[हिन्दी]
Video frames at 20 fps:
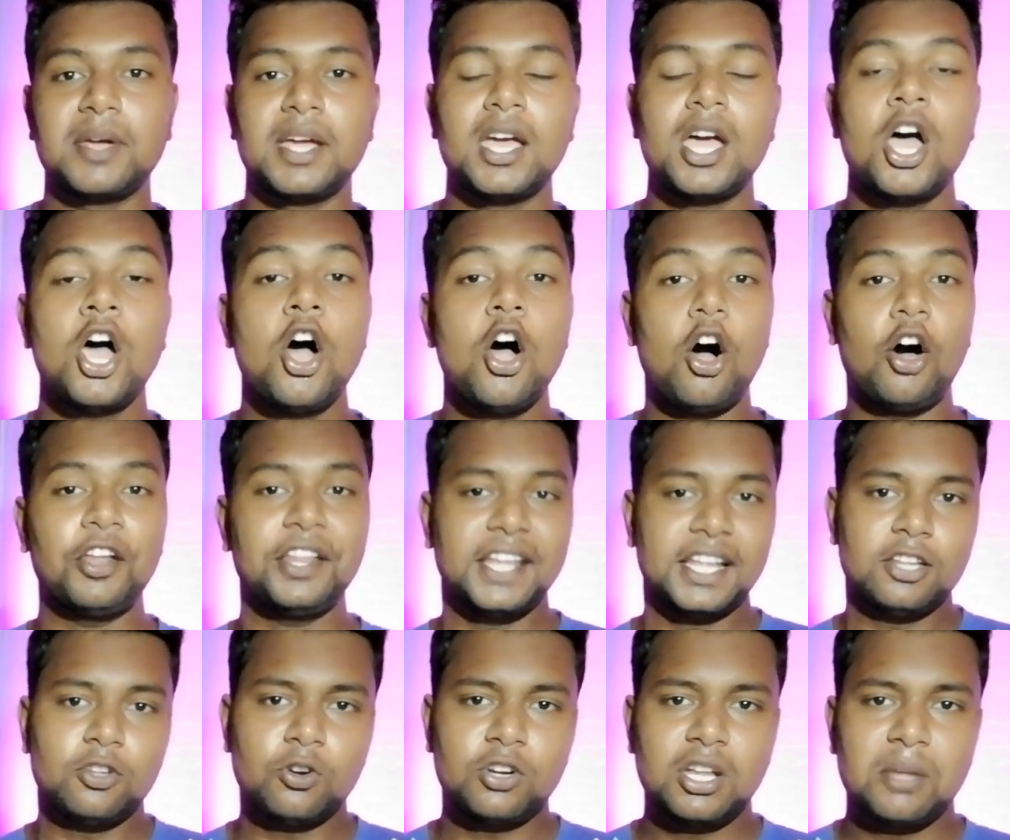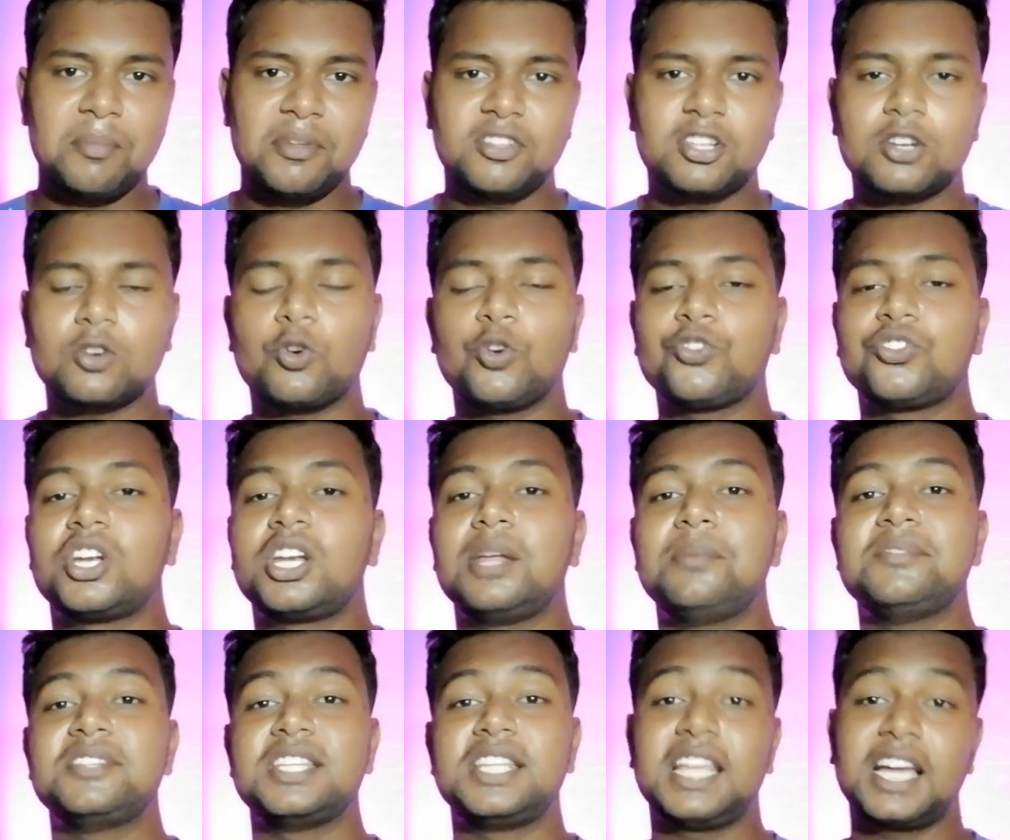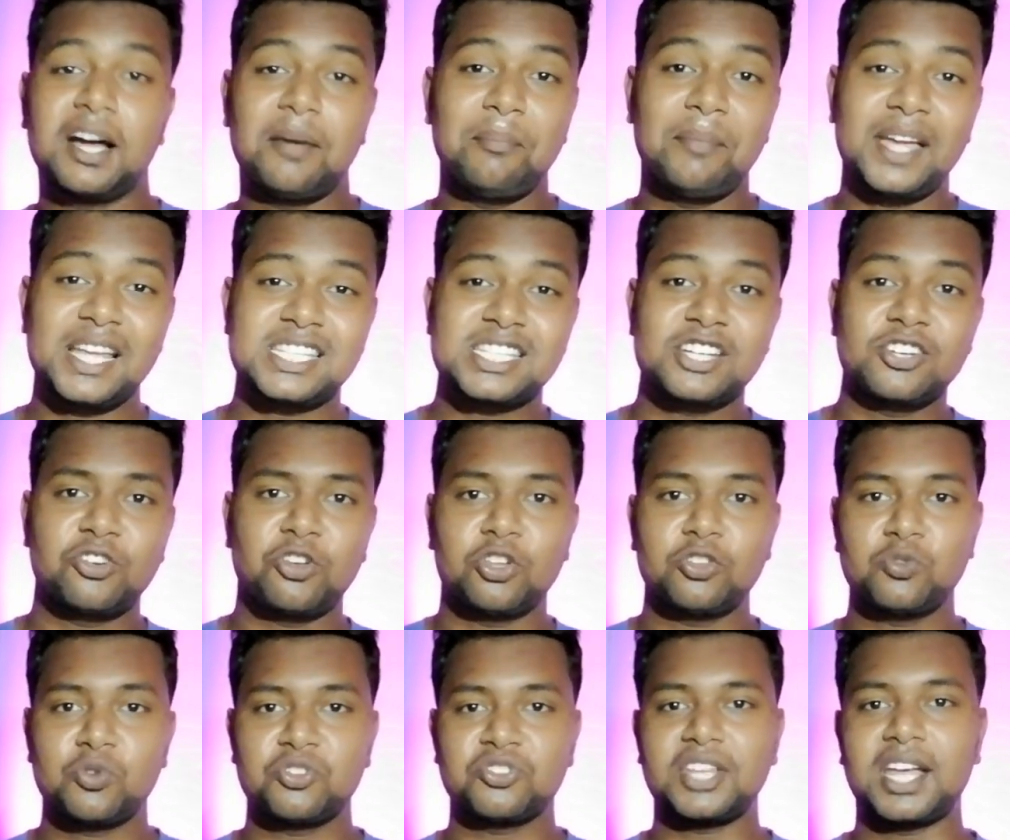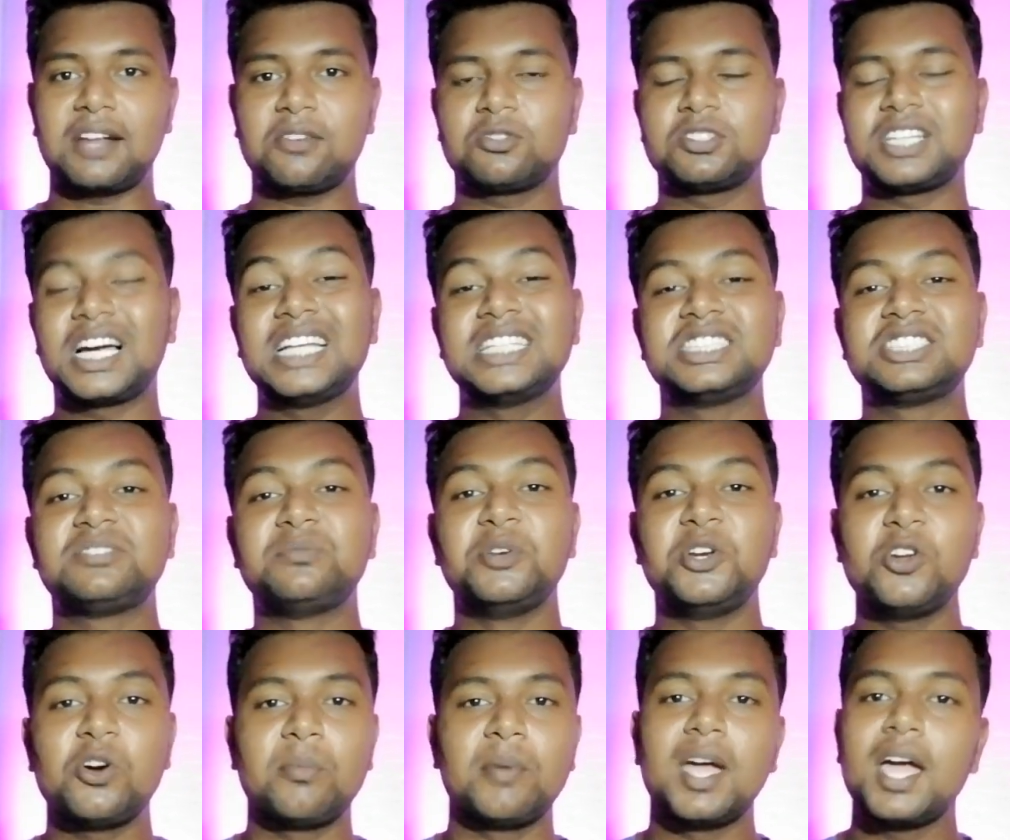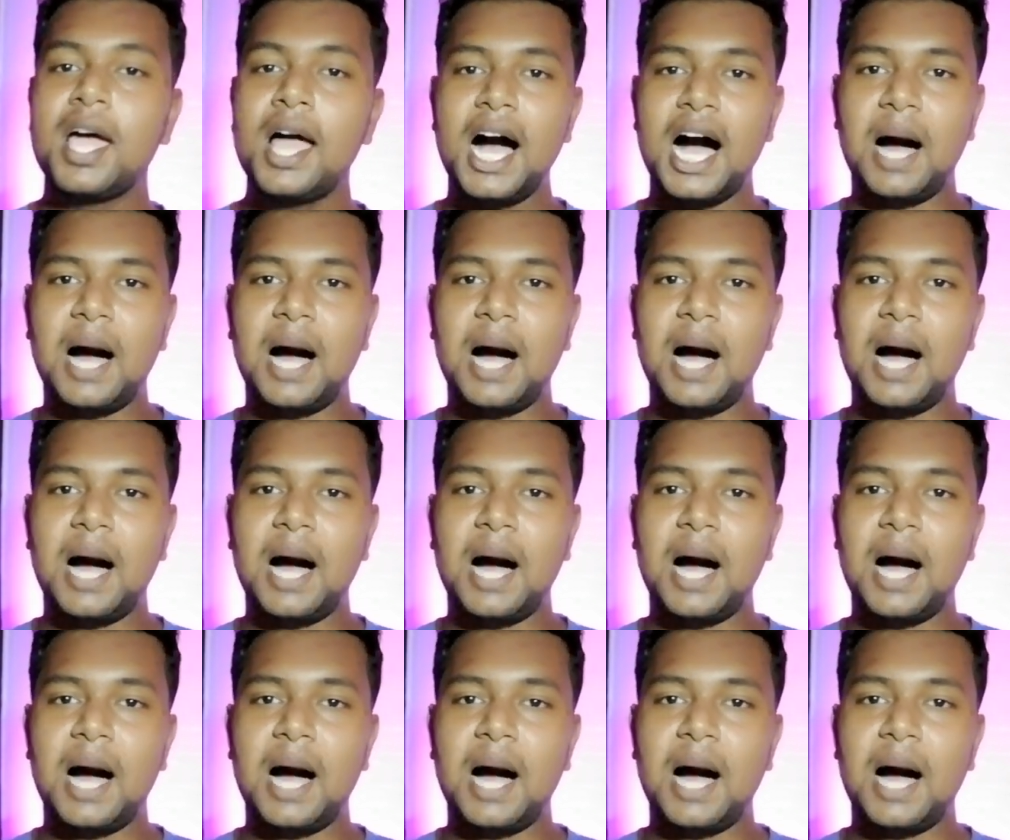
में और ये दो टीम में से कौन सा टीम जीतेगा मैच एंड टॉस वो सारा कुछ आज इस वीडियो में